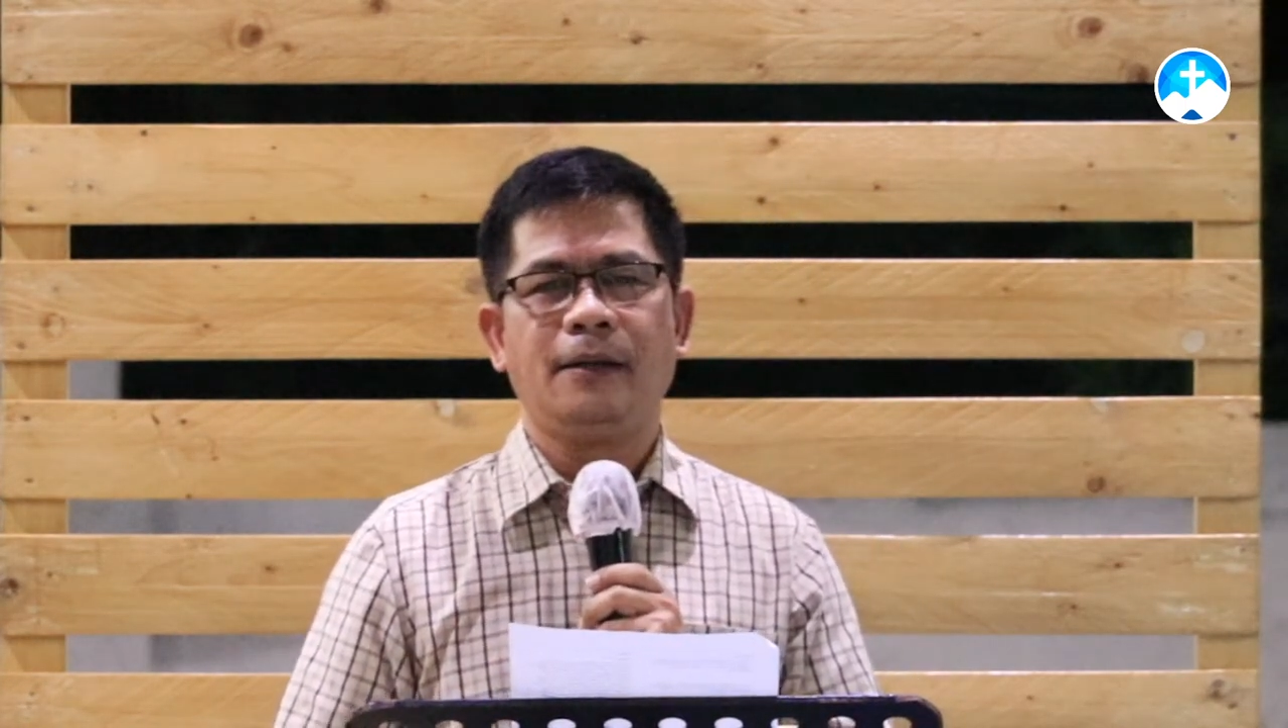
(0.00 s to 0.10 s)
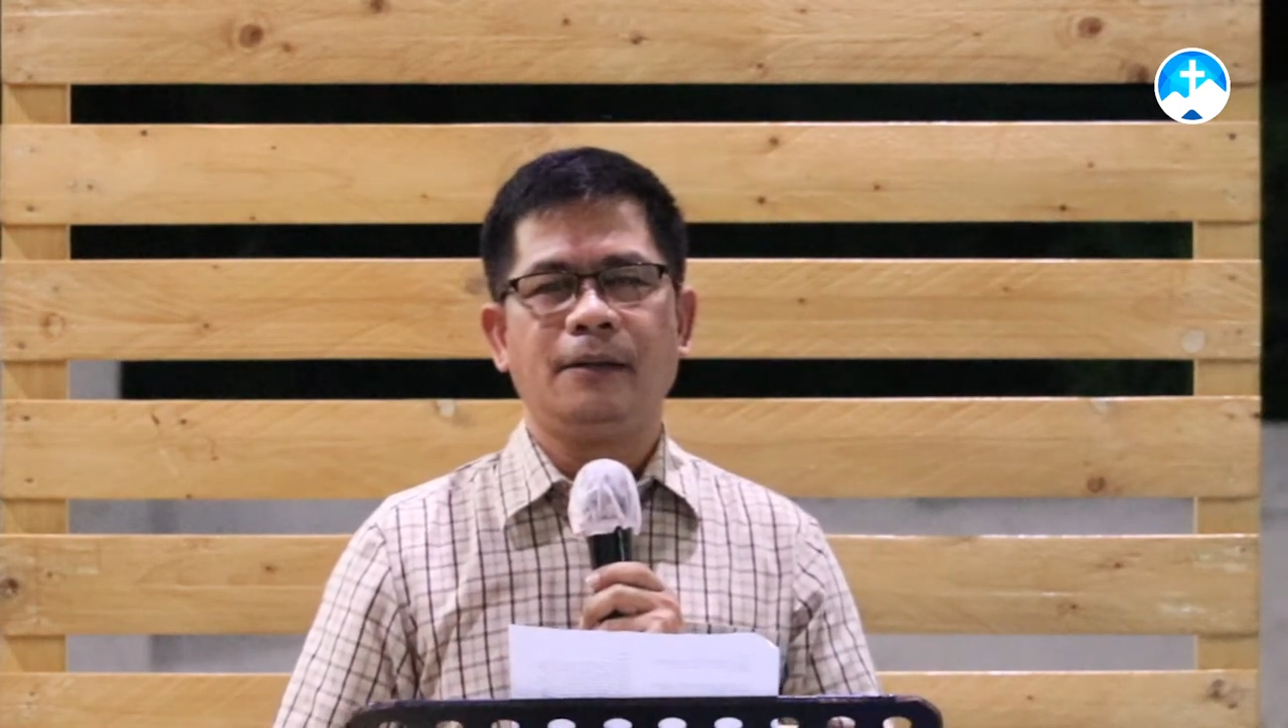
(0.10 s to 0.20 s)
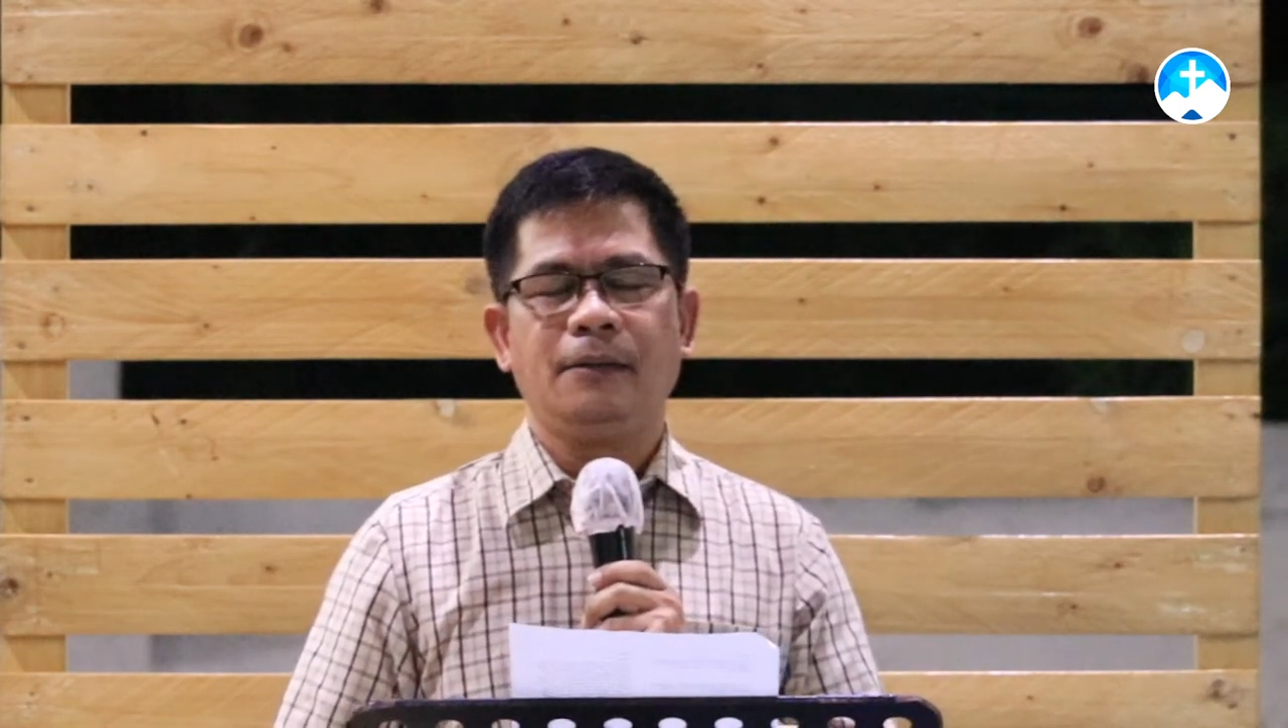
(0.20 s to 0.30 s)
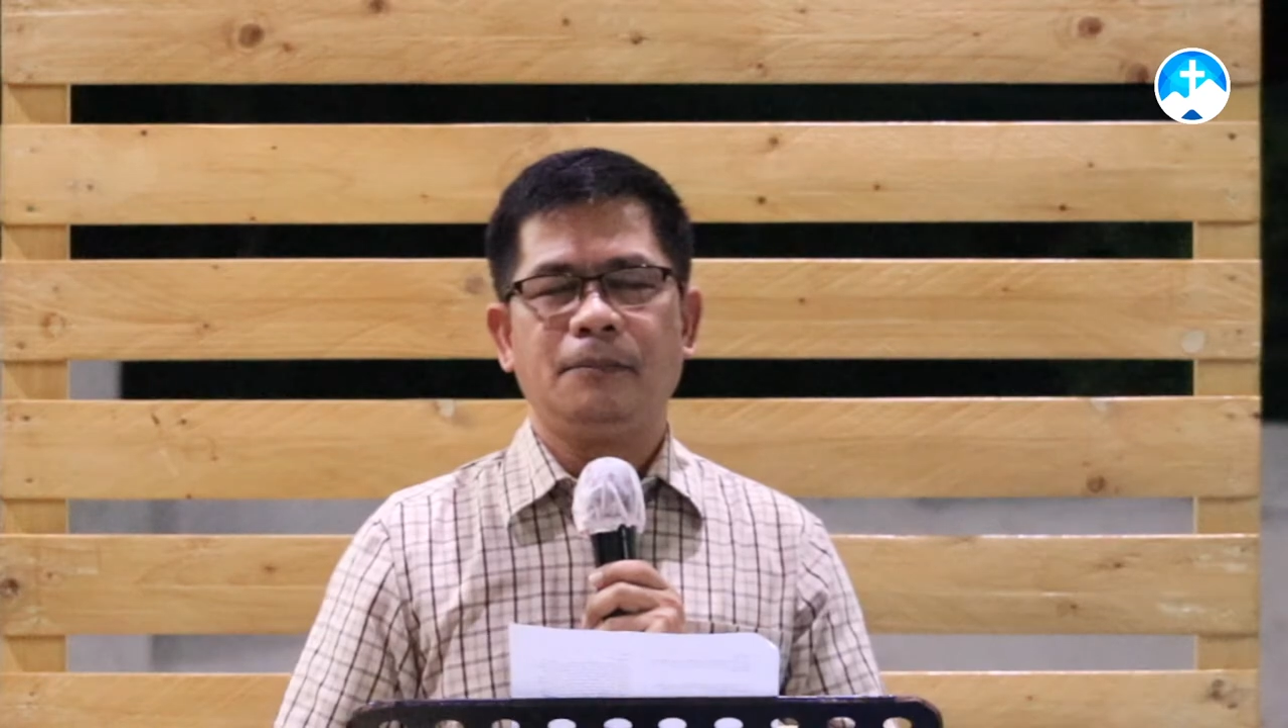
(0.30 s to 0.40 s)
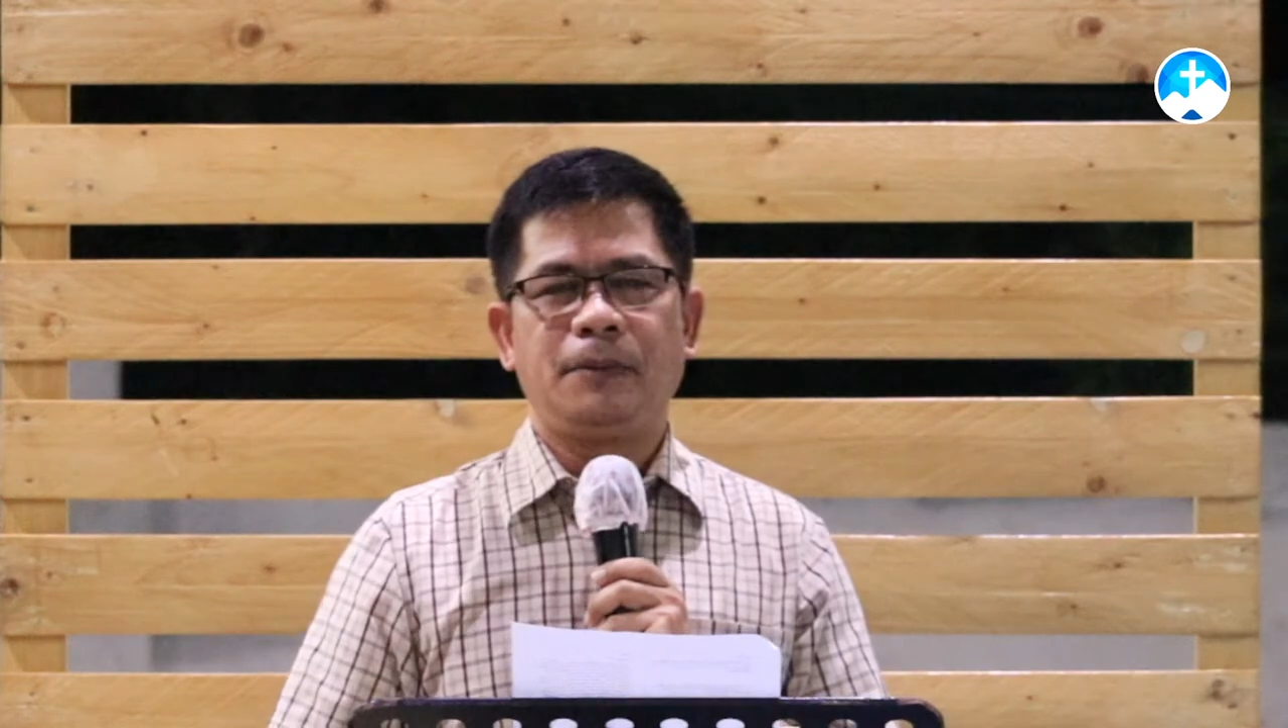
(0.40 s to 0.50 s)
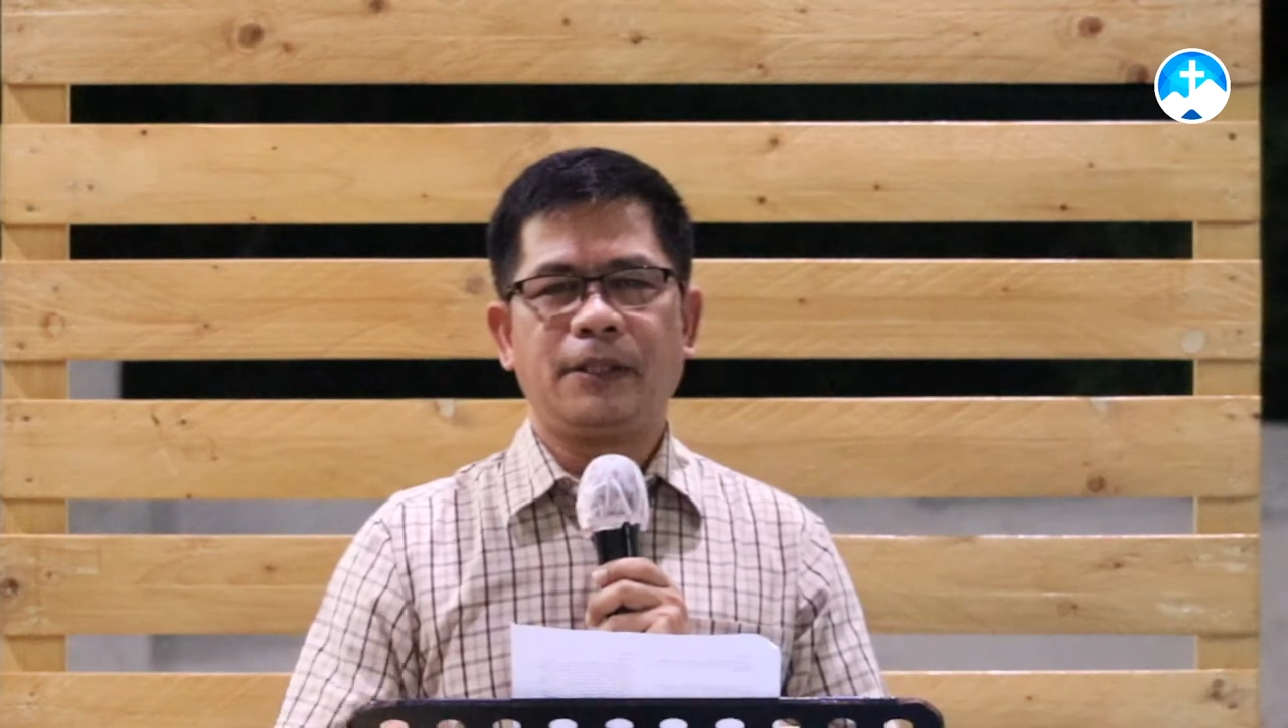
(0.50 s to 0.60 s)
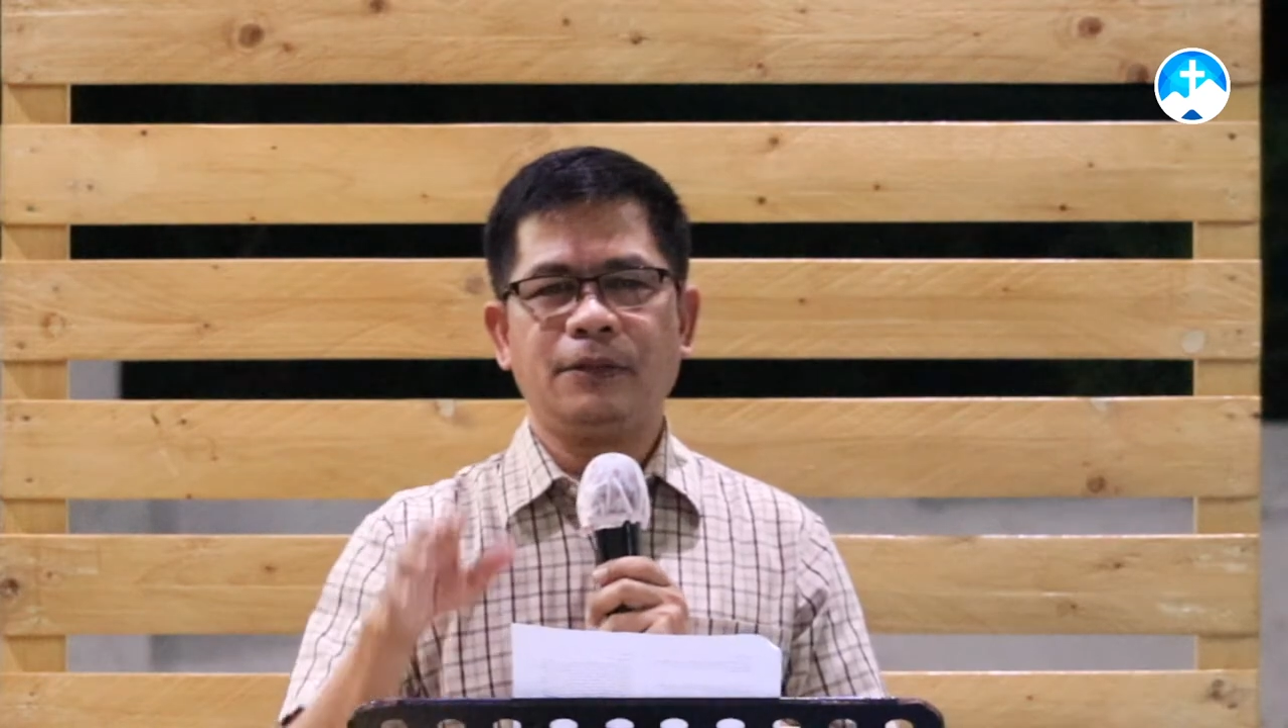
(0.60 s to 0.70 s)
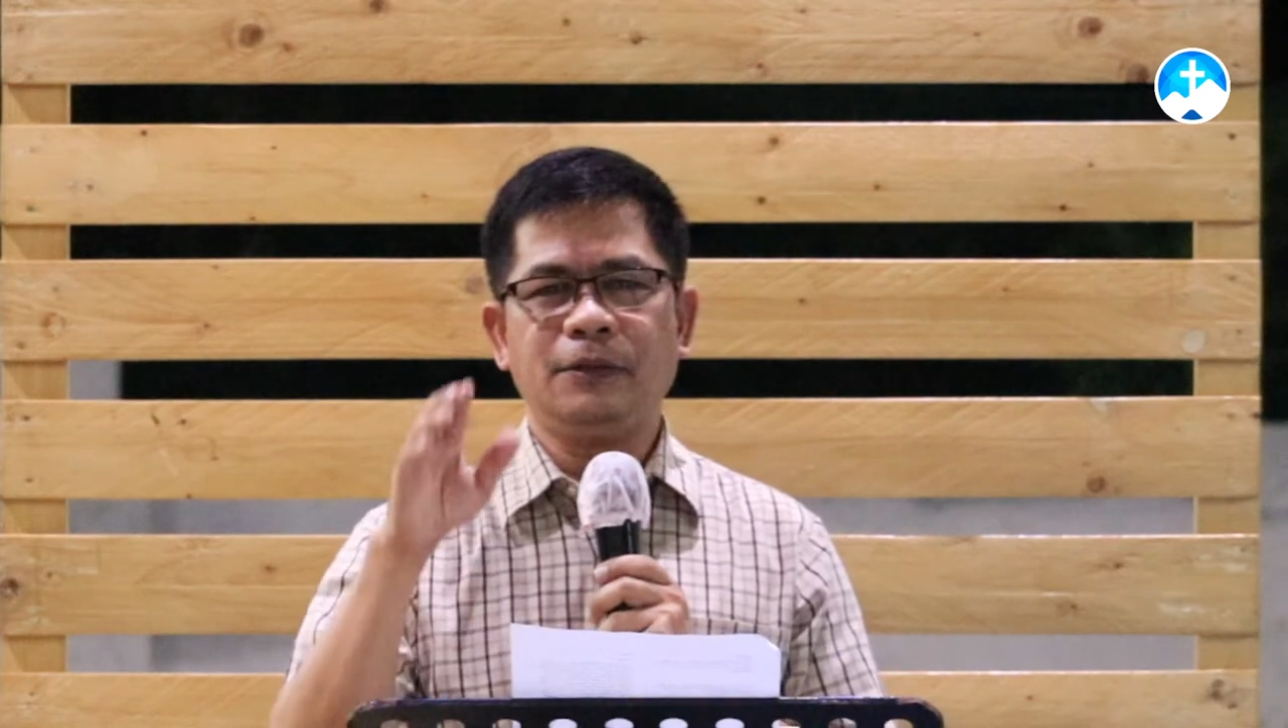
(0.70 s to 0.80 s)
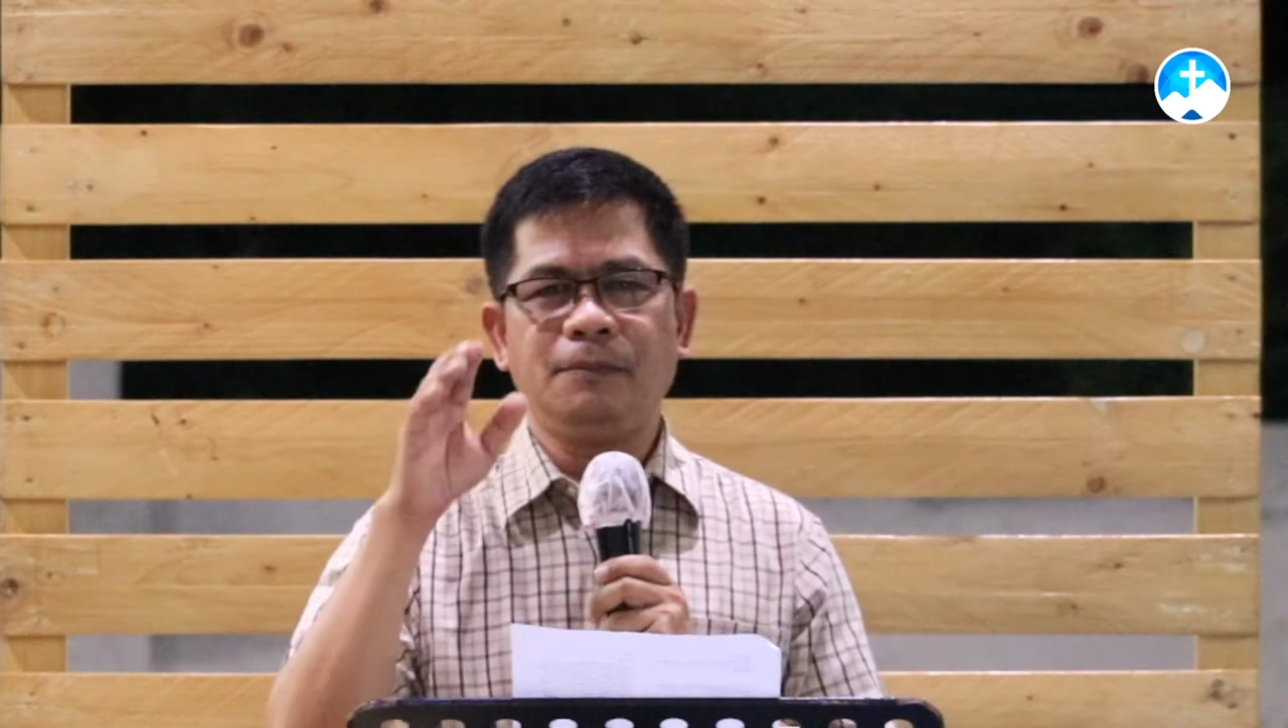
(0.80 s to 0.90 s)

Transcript: Pero nung